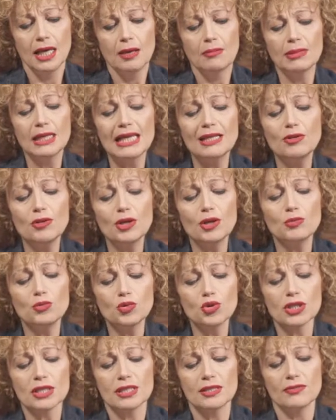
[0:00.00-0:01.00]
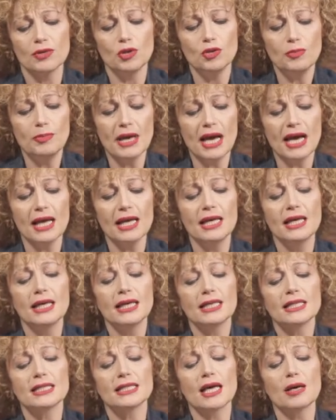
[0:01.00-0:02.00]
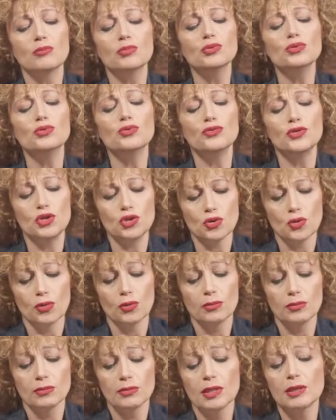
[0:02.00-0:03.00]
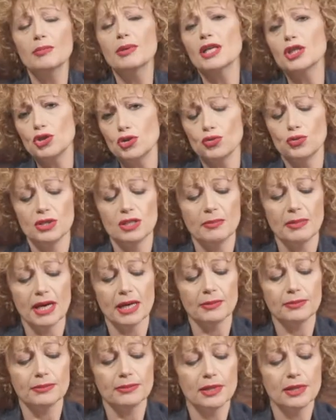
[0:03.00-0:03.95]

Молодое мужество любя, забуду все, прощу тебя.